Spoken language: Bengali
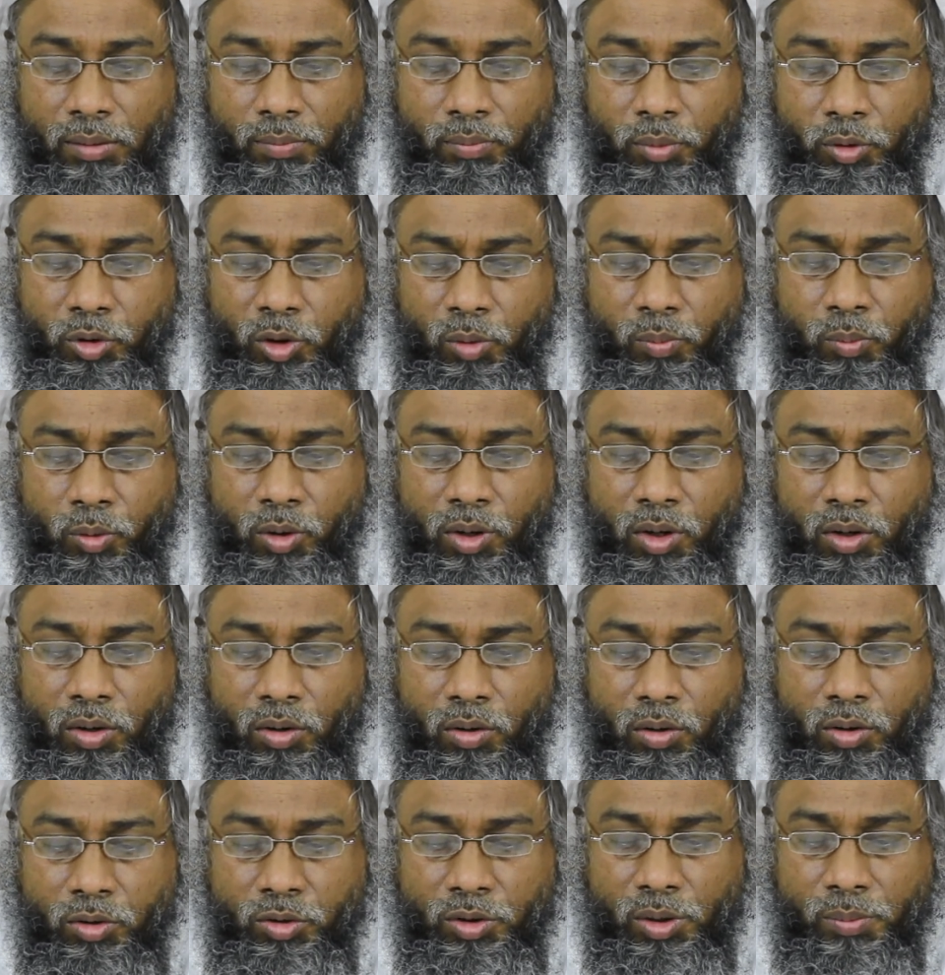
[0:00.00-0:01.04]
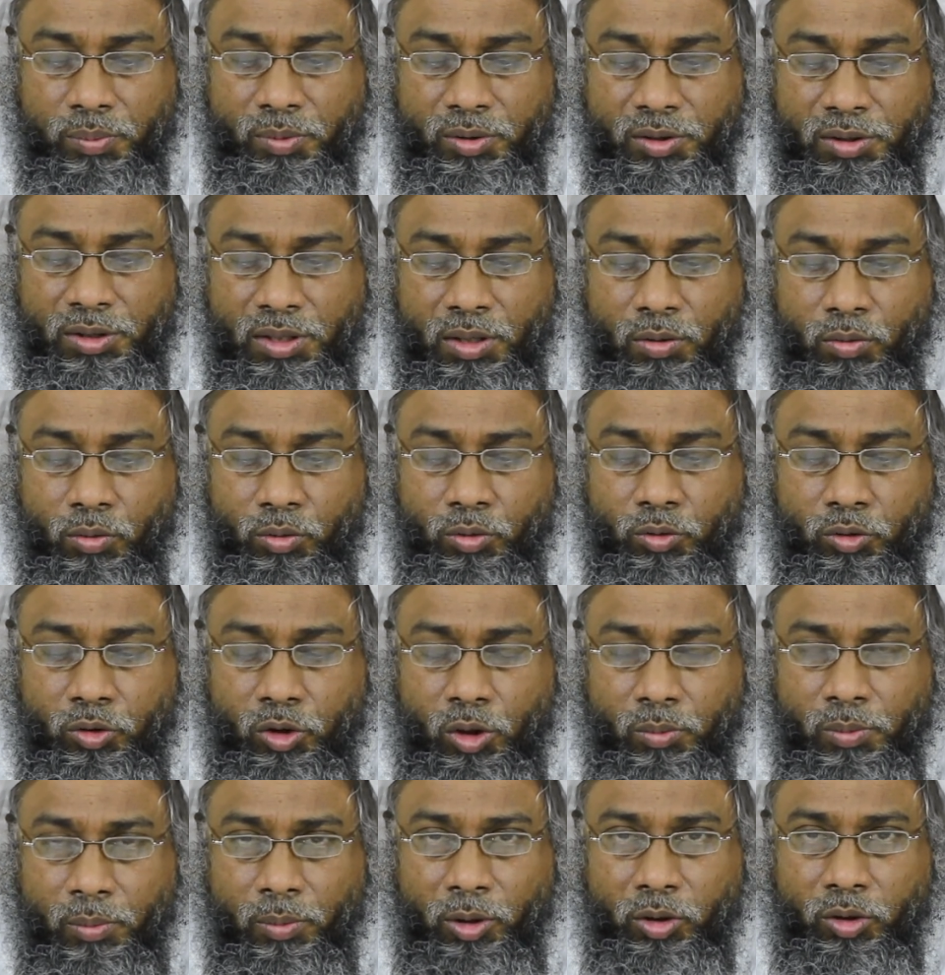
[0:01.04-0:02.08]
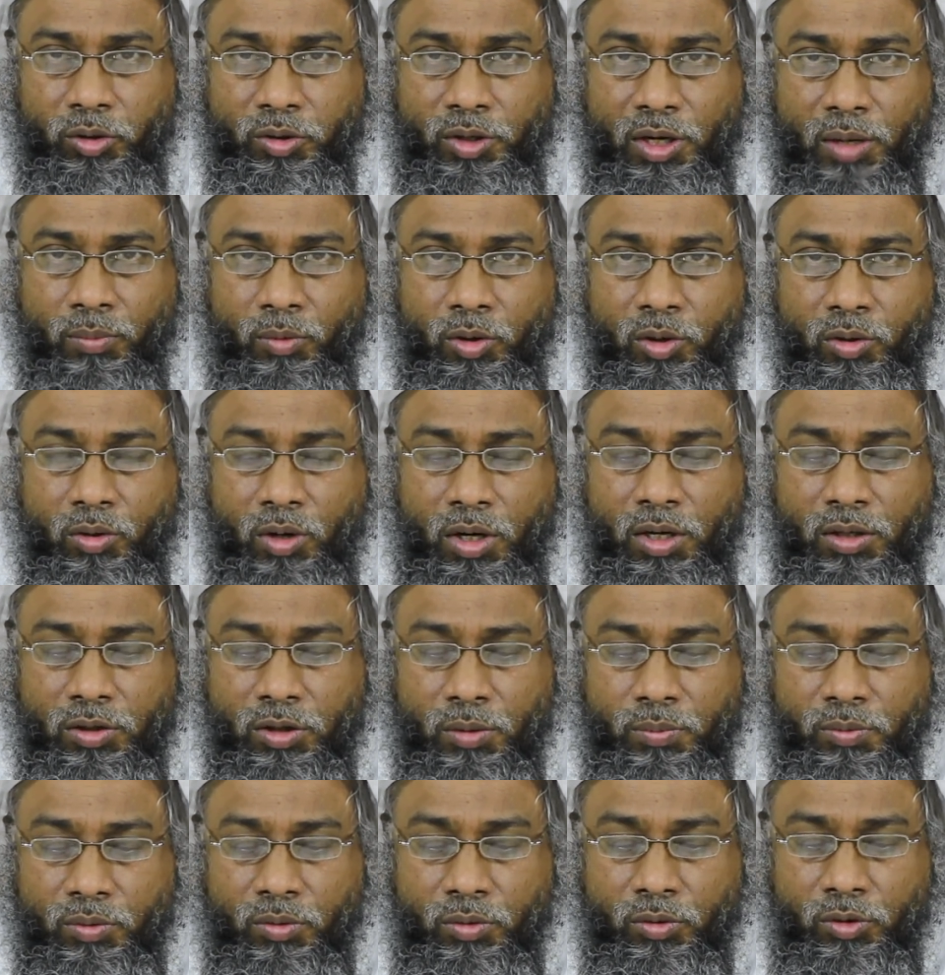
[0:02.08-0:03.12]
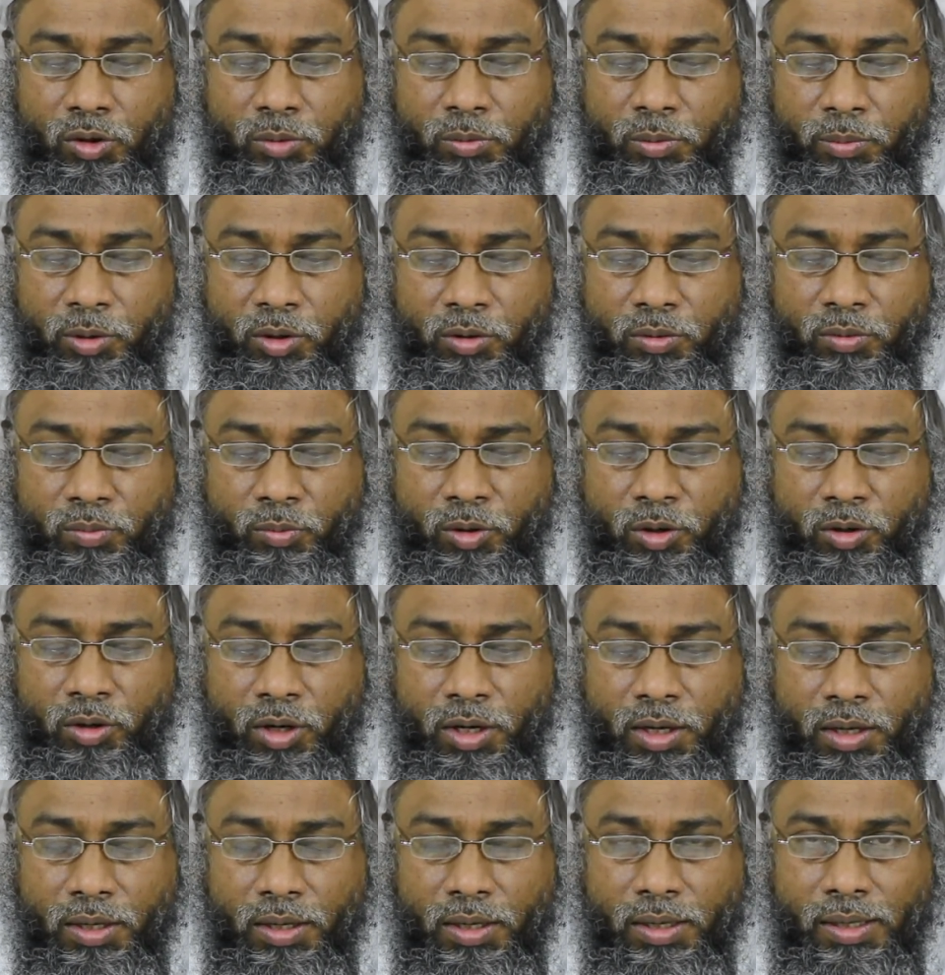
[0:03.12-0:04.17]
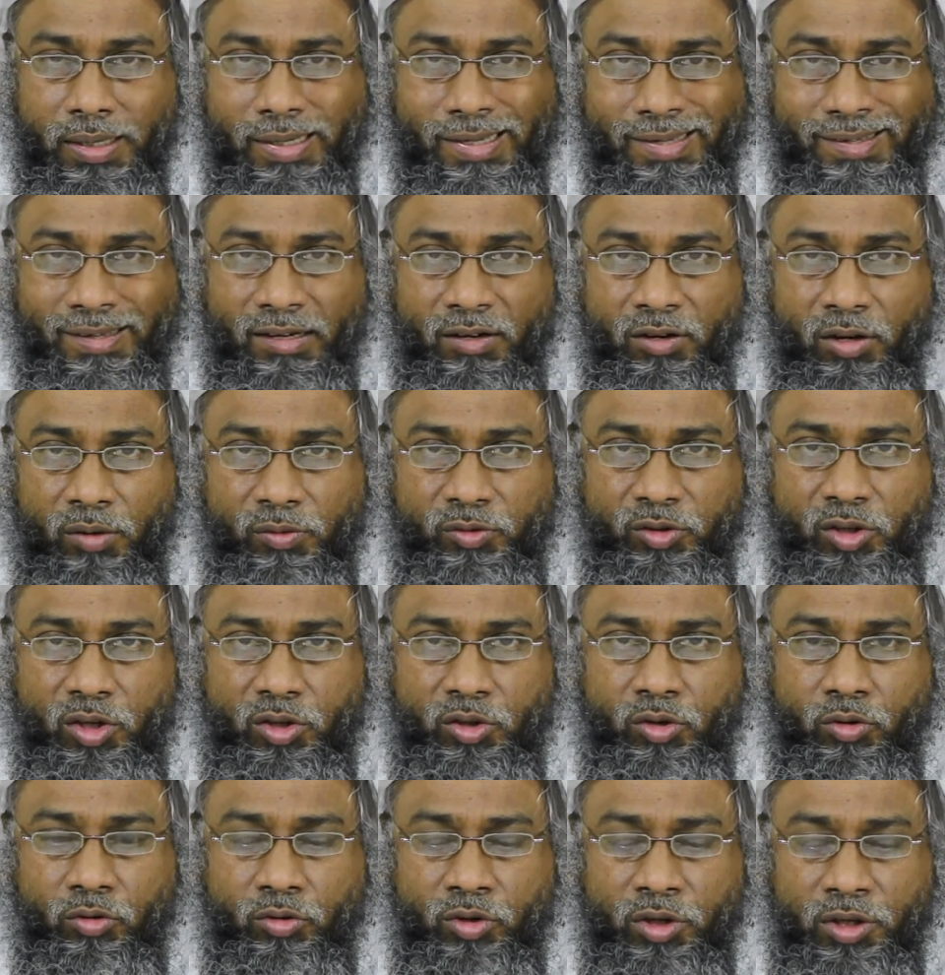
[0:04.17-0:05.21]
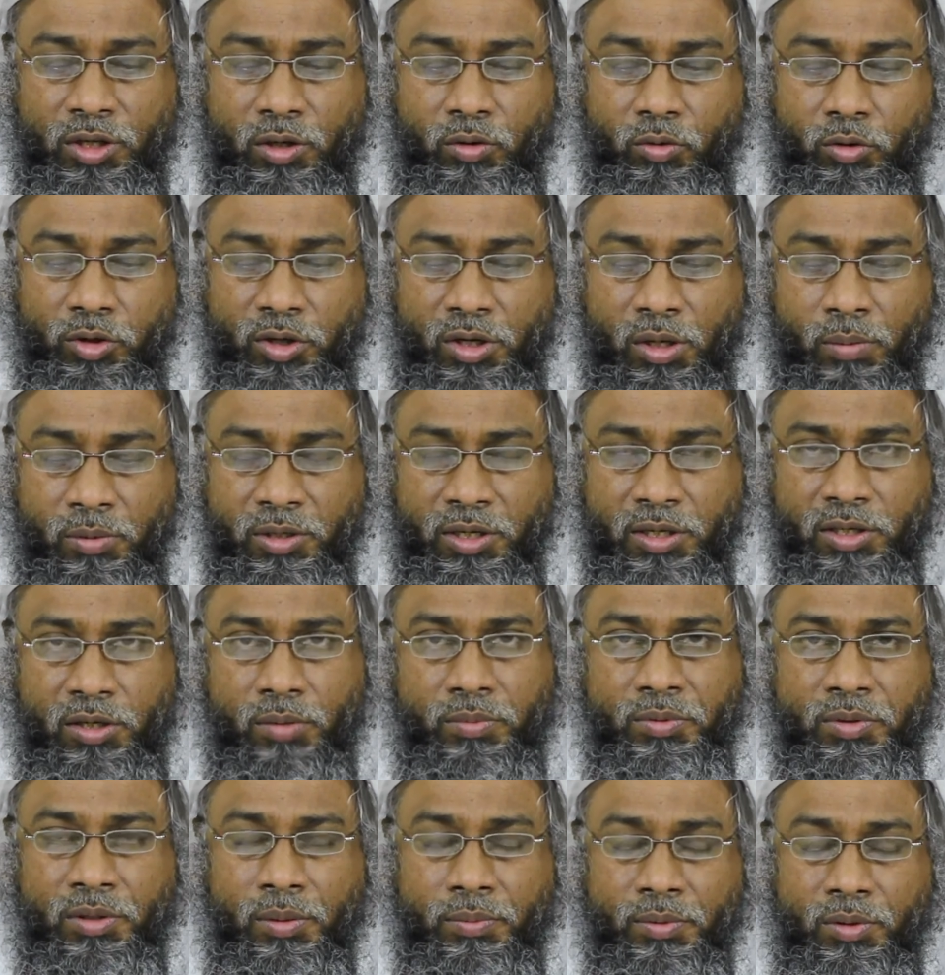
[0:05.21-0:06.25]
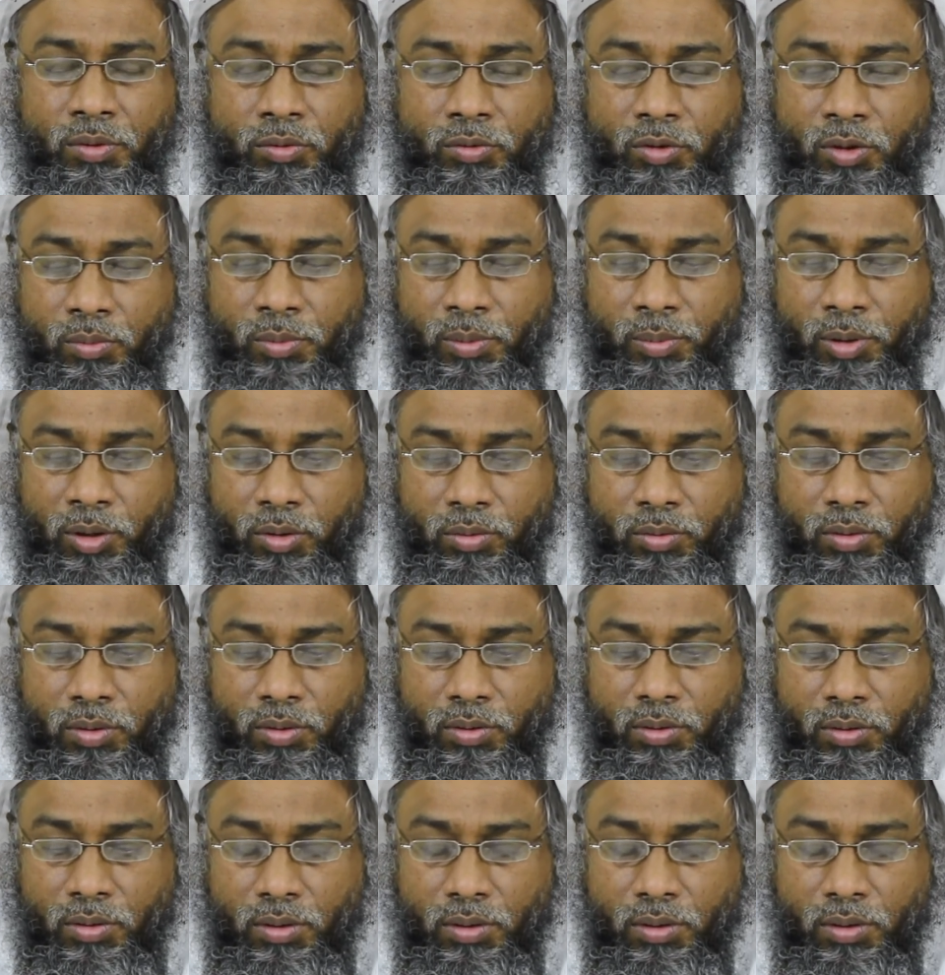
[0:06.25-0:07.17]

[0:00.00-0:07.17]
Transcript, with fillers: প্রথম প্রকার হলো সবচেয়ে উত্তম ইবাদত যারা মনে করে সবচেয়ে উত্তম ইবাদত মনে করে যে নফসের জন্য যেটা কঠিন হবে সেটা সবচেয়ে উত্তম ইবাদত